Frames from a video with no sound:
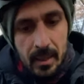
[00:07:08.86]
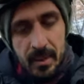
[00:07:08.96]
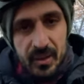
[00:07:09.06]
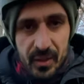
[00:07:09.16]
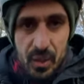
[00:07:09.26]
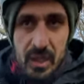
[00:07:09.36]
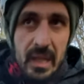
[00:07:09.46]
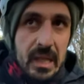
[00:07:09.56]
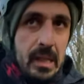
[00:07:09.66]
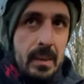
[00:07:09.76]
Ihr müsst
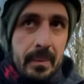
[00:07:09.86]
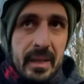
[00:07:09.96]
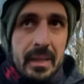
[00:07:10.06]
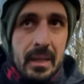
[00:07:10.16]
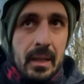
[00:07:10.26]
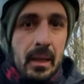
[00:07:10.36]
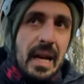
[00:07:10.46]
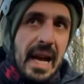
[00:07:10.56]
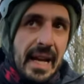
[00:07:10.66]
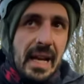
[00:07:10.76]
verstehen, das ist ein bisschen
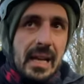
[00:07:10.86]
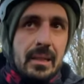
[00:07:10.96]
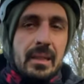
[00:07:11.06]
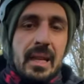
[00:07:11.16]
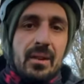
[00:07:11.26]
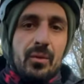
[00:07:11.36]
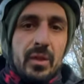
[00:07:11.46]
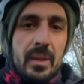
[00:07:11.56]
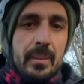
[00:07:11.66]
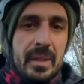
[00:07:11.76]
eigenartig, eine
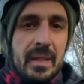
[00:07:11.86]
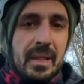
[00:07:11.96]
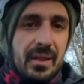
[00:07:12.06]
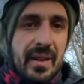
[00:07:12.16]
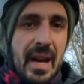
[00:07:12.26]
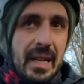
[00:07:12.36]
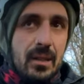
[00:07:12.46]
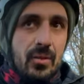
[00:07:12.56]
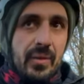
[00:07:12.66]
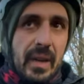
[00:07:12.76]
Wurzel ein bisschen quer
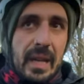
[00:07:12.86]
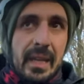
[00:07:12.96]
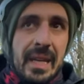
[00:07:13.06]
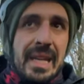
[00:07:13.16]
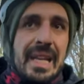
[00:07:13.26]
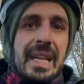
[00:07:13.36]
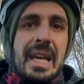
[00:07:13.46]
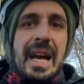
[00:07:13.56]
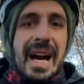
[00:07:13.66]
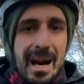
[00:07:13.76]
anzufahren.
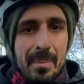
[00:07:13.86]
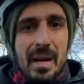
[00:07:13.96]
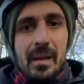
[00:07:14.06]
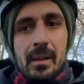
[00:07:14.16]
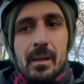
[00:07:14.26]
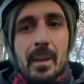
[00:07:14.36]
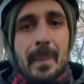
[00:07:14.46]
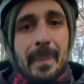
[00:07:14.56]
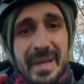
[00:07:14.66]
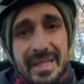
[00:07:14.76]
Aber
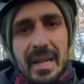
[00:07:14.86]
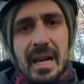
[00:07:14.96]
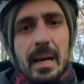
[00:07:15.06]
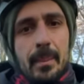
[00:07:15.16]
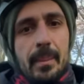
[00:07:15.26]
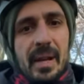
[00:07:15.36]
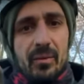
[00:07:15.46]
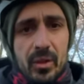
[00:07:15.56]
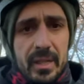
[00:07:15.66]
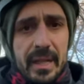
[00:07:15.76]
besser bei der
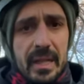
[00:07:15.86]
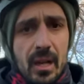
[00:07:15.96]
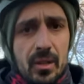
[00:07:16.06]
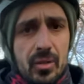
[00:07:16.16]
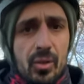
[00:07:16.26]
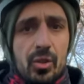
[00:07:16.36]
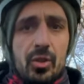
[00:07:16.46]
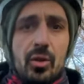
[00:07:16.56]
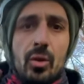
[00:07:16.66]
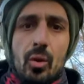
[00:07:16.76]
Wurzel nicht
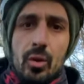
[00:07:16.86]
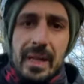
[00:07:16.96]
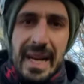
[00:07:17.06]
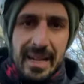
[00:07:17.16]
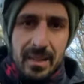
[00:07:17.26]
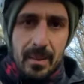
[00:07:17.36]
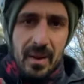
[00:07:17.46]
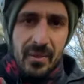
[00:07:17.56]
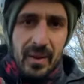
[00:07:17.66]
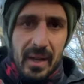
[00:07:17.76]
ausrutschen und
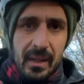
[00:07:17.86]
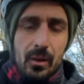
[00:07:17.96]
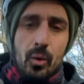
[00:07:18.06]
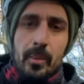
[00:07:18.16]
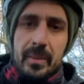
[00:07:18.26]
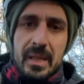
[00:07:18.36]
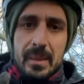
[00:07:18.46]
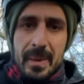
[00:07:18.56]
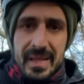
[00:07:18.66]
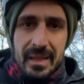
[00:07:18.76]
langsamer fahren, um die
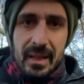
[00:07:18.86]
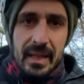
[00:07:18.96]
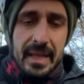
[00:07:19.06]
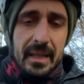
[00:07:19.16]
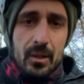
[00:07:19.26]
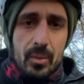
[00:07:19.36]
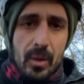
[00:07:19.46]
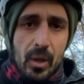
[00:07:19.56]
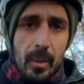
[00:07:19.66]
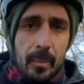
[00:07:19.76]
bessere Linie zu
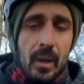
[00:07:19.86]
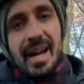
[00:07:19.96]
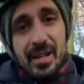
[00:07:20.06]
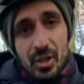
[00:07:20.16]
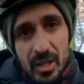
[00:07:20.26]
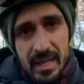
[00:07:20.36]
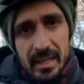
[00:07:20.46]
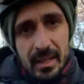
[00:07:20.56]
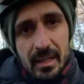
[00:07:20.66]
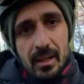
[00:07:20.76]
bekommen,
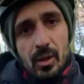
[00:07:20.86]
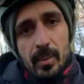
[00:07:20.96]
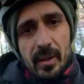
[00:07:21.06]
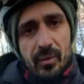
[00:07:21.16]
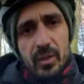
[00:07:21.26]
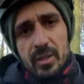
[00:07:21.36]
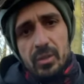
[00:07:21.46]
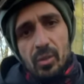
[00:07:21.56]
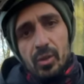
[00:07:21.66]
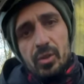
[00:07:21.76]
anstatt über die Wurzel
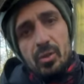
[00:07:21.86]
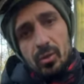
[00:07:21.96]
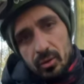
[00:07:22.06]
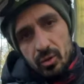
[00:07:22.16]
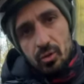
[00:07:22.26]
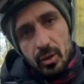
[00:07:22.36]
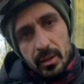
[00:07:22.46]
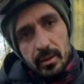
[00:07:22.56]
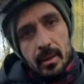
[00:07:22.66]
zu rutschen und zu stürzen.